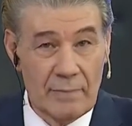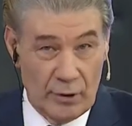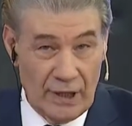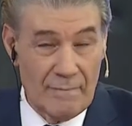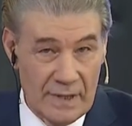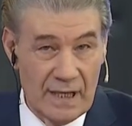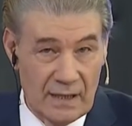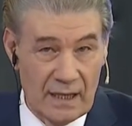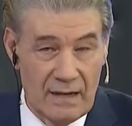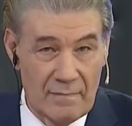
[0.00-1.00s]
pero
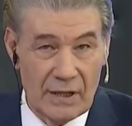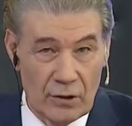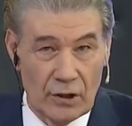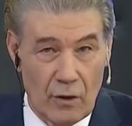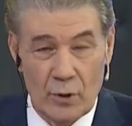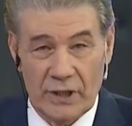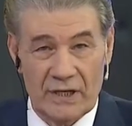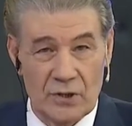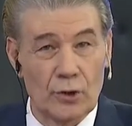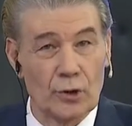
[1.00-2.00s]
también desde el medio de
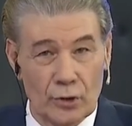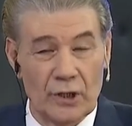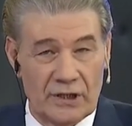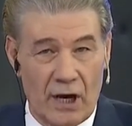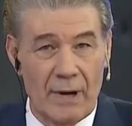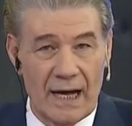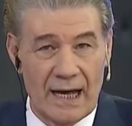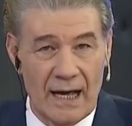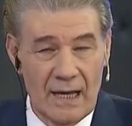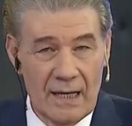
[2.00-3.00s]
comunicación donde
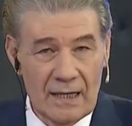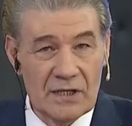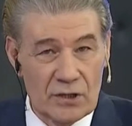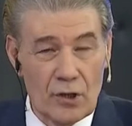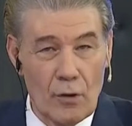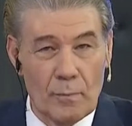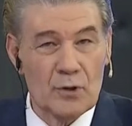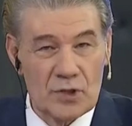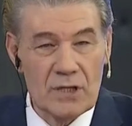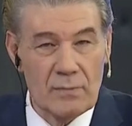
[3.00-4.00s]
trabaja hicieron lo
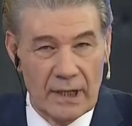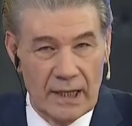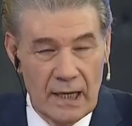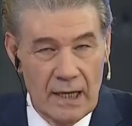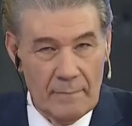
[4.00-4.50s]
posible